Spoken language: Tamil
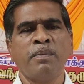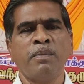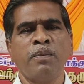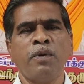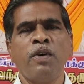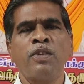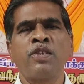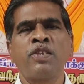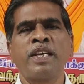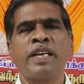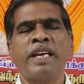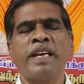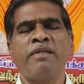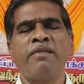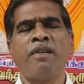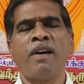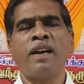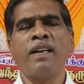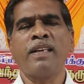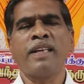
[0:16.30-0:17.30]

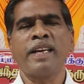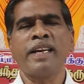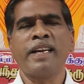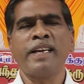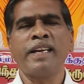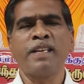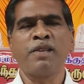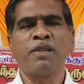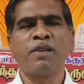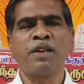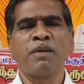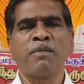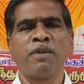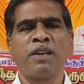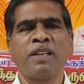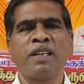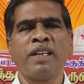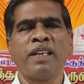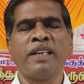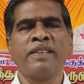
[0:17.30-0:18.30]
மோசையின் வாழ்க்கையை எடுத்துக்கொண்ட
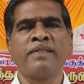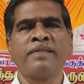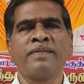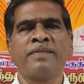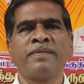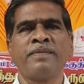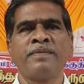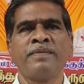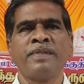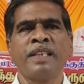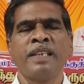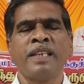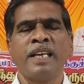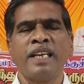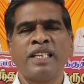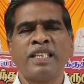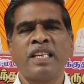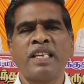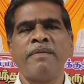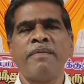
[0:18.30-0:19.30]
பொழுது
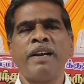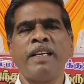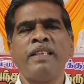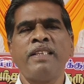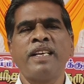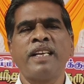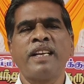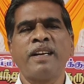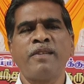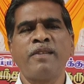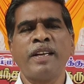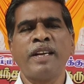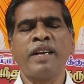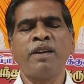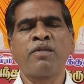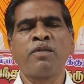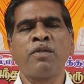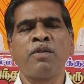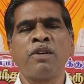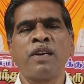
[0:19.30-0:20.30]
இஸ்ரேல் ஜனங்களுடைய
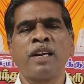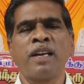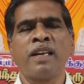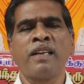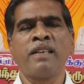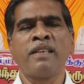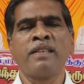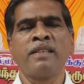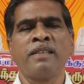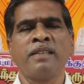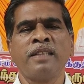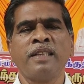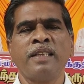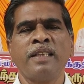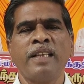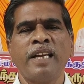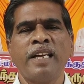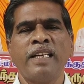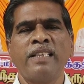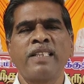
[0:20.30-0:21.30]
கூக்குரல்
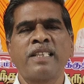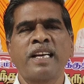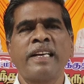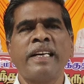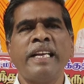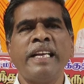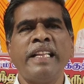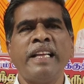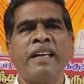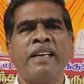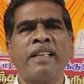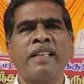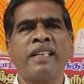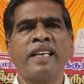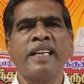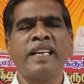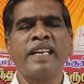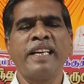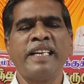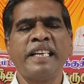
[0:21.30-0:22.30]
என்
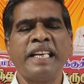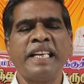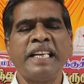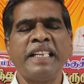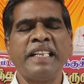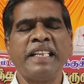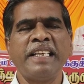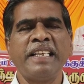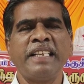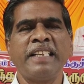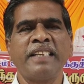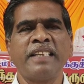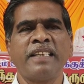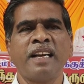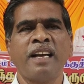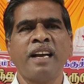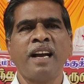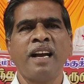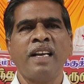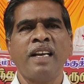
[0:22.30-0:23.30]
சன்னிதானத்தில் எட்டியது
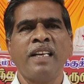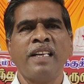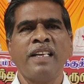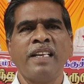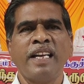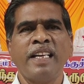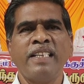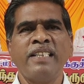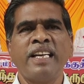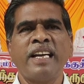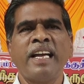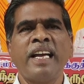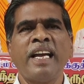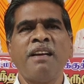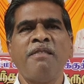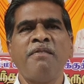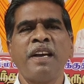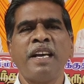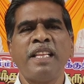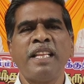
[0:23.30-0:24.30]
என்
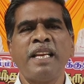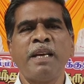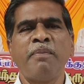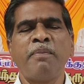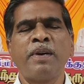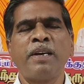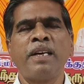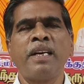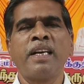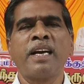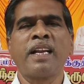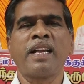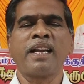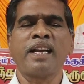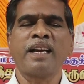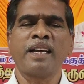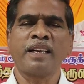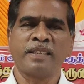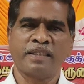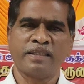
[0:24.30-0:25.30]
ஜனங்கள்
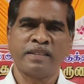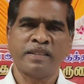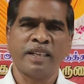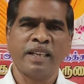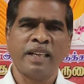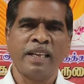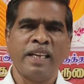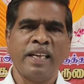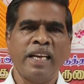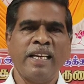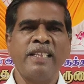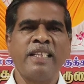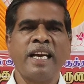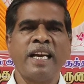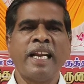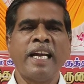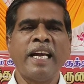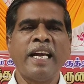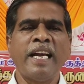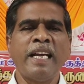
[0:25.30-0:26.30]
வேதனைப்படுகிறார்கள் என்
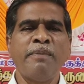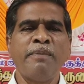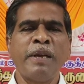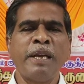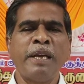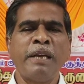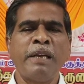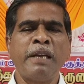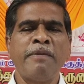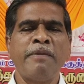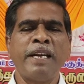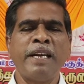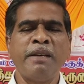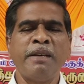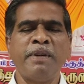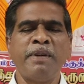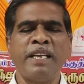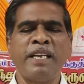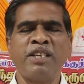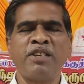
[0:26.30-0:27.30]
ஜனங்களை மீட்க
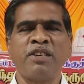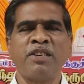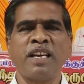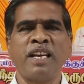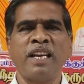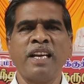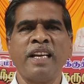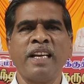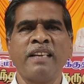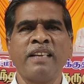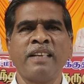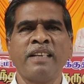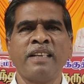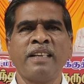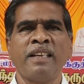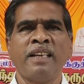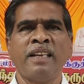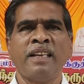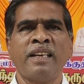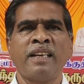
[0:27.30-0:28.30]
வேண்டும் என்று சொல்லி
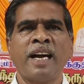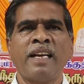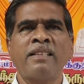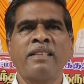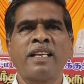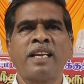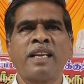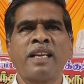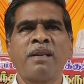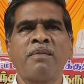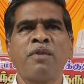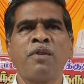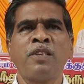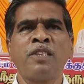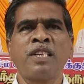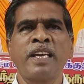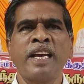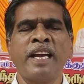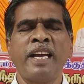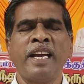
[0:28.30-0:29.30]
கர்த்தர்
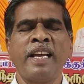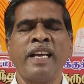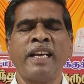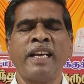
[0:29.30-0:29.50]
மோசையை